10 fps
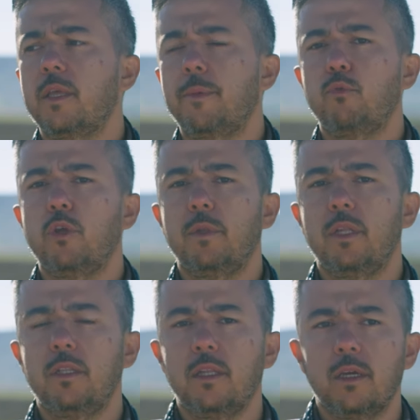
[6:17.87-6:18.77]
Tepe
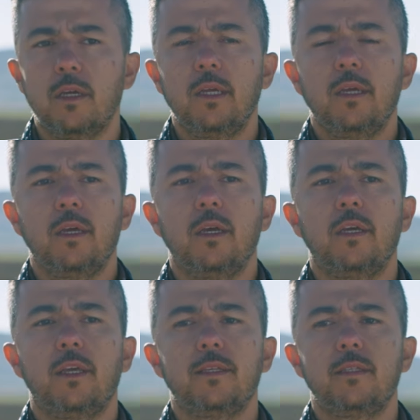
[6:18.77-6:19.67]
budamalarını
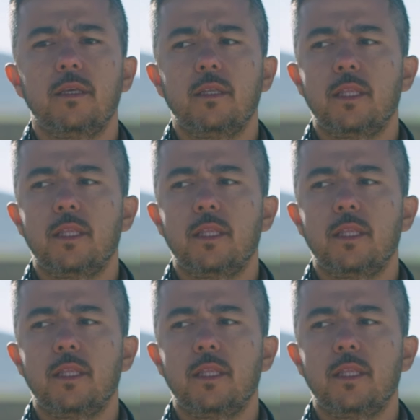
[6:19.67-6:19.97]
e, kestik.